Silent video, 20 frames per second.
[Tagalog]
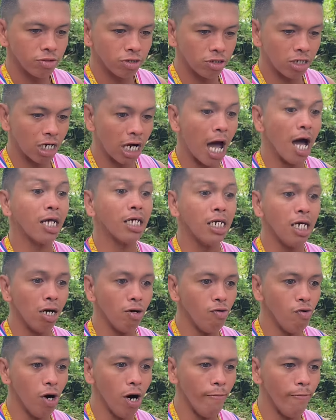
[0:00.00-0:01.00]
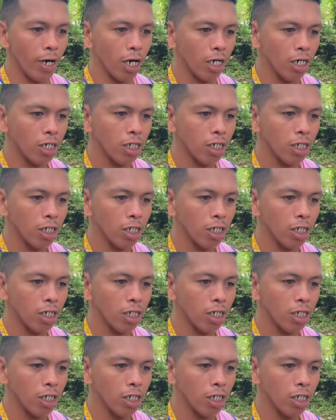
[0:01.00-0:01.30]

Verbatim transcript: Lalaki ako ha ba?